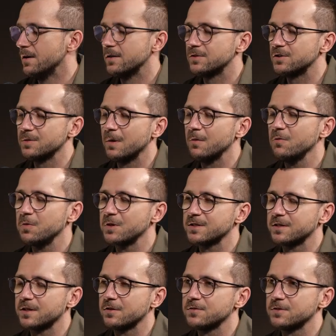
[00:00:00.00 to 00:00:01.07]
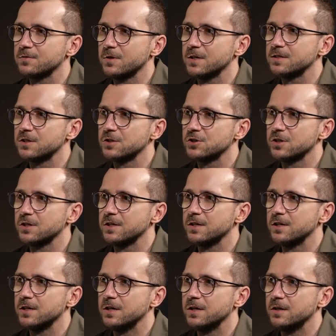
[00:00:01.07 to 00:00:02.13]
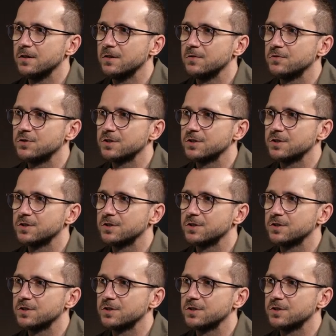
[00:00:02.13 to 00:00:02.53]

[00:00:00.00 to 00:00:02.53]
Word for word: E, czyli mamy w Polsce taką sytuację, że e,